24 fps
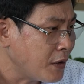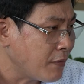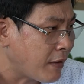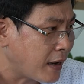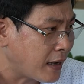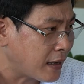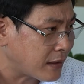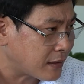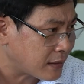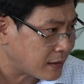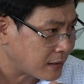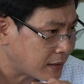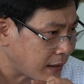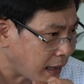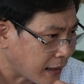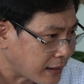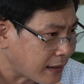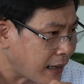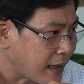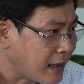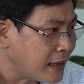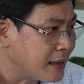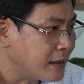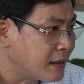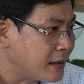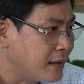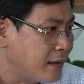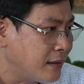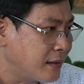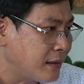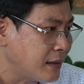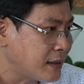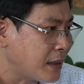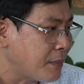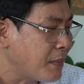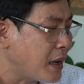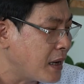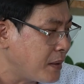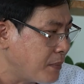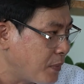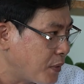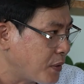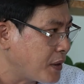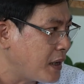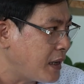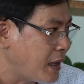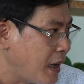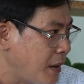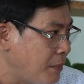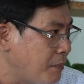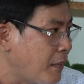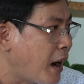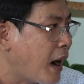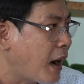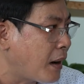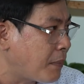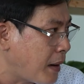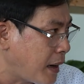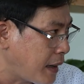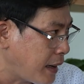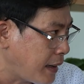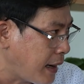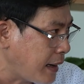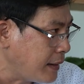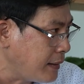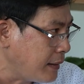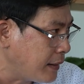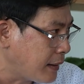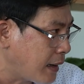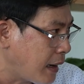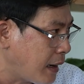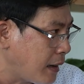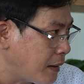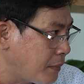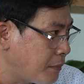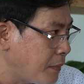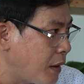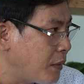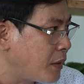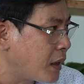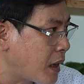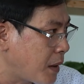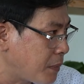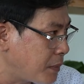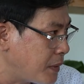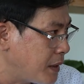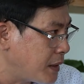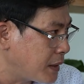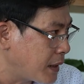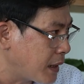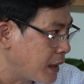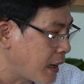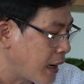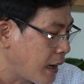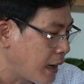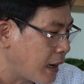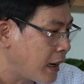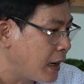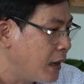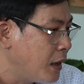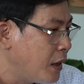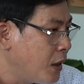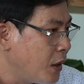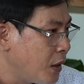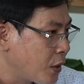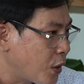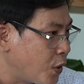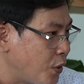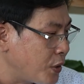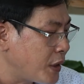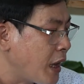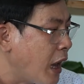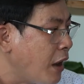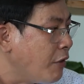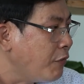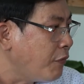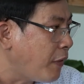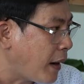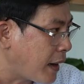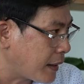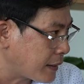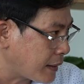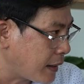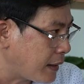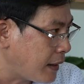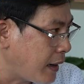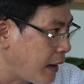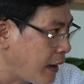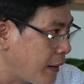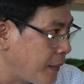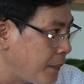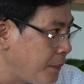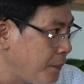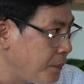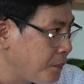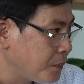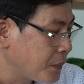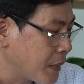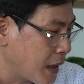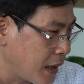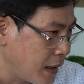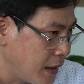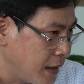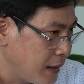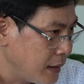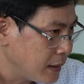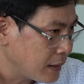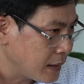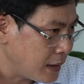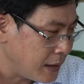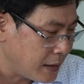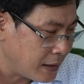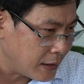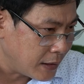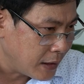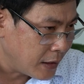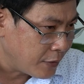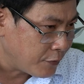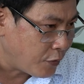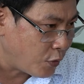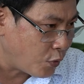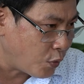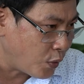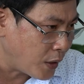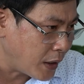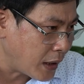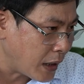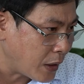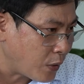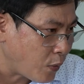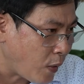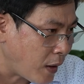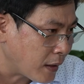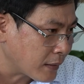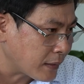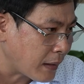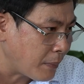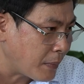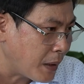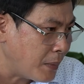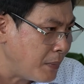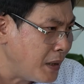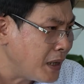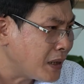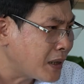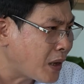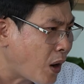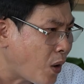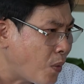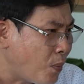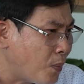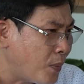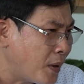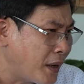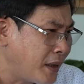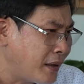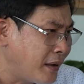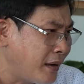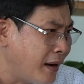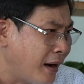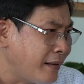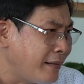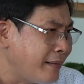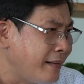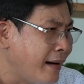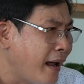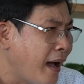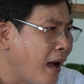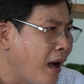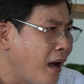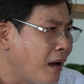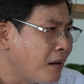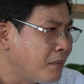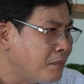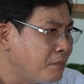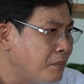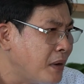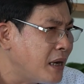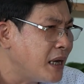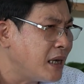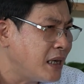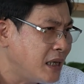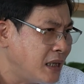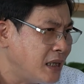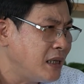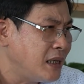như vậy chắc chắn lên trường nó sẽ bị một gì đó bạo bài nát chẳng hạn bạo lực học đường chẳng hạn là cô giáo phạt chẳng hạn Nè, thì phụ huynh nên quan tâm để biết con mình nó đang bị